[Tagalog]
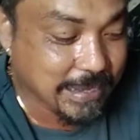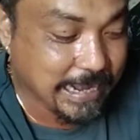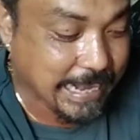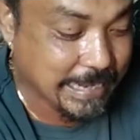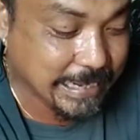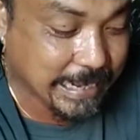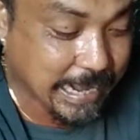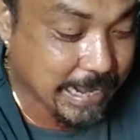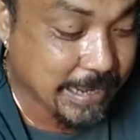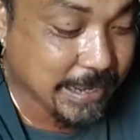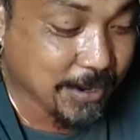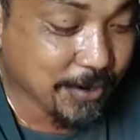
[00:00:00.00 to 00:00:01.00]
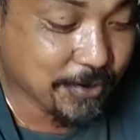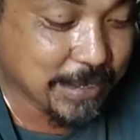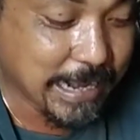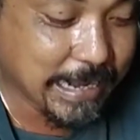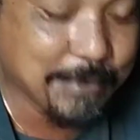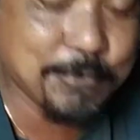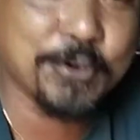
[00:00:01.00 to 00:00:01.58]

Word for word: Kanira, una ka